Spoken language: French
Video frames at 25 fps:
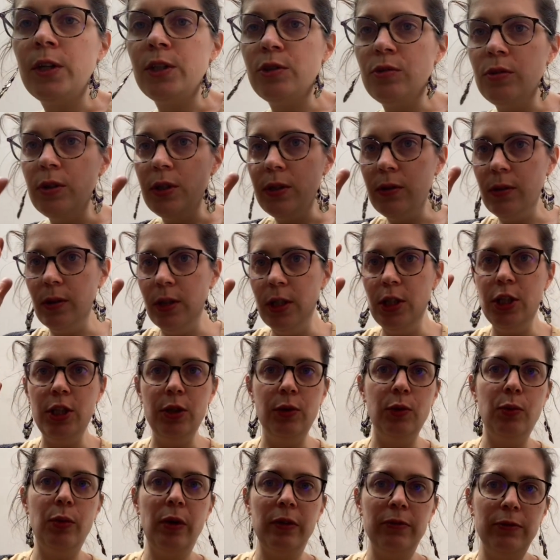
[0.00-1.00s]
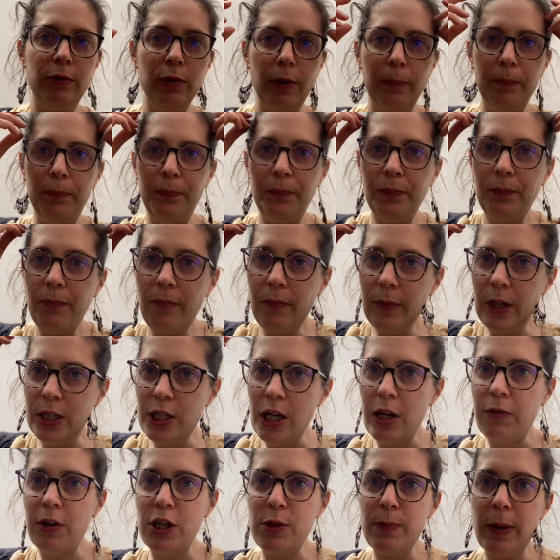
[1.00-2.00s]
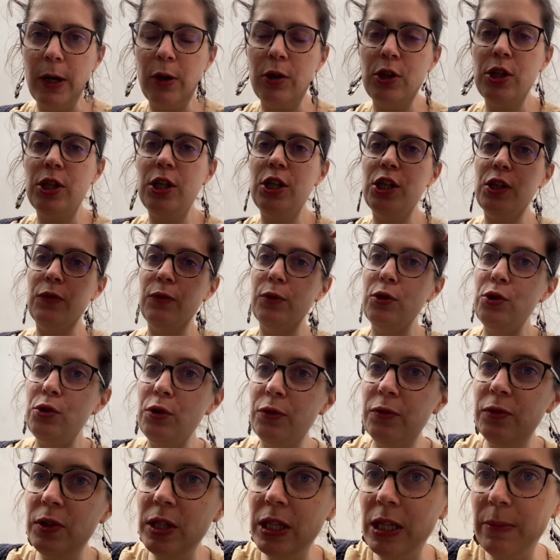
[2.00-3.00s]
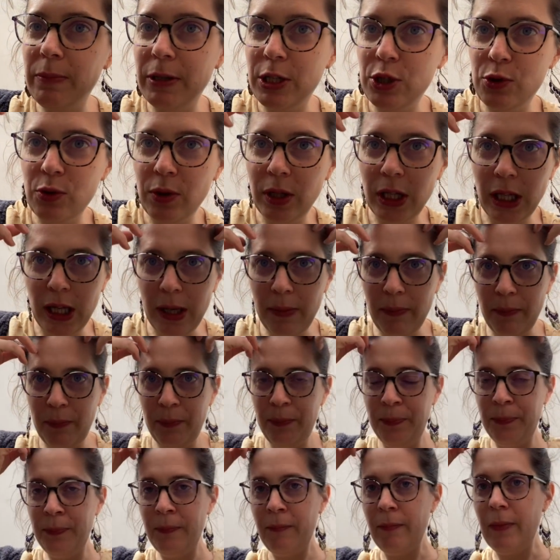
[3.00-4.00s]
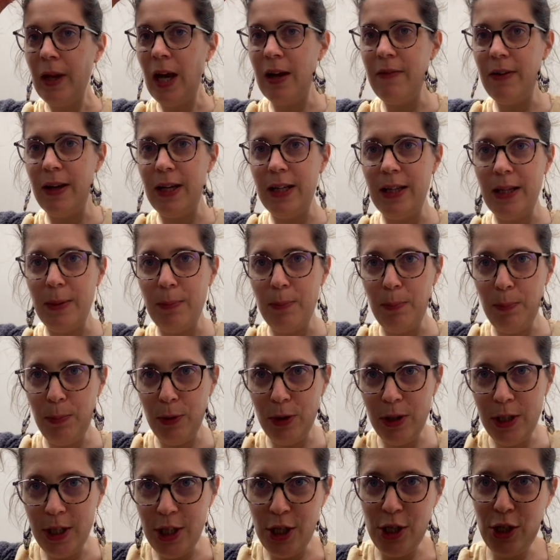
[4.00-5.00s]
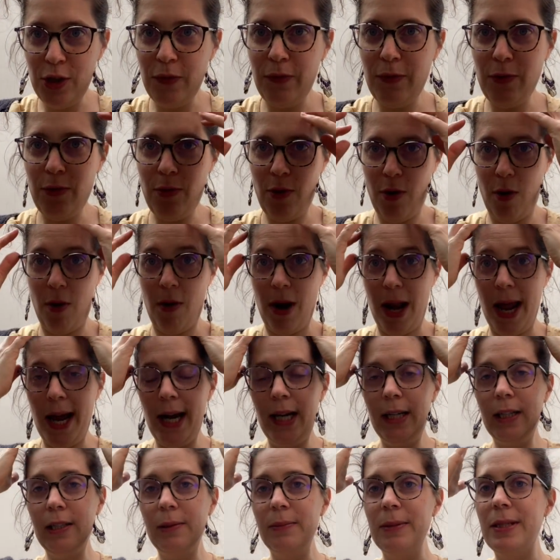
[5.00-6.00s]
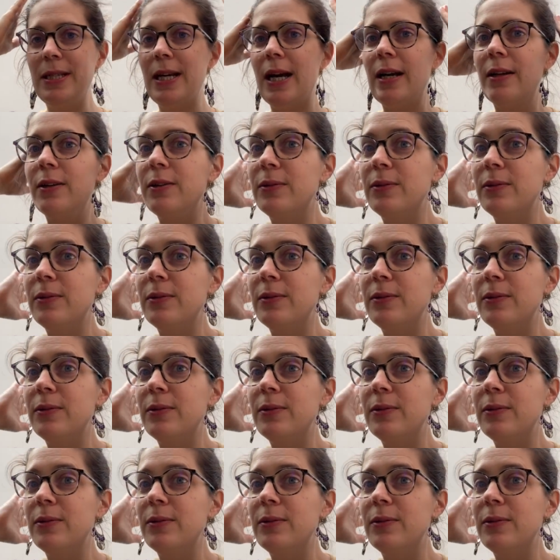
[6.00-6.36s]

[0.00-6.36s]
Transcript: suis désolée, j'ai une coiffure. À chaque fois, je m'accroche les cheveux, je finis ma journée avec des petits cheveux en l'air comme ça.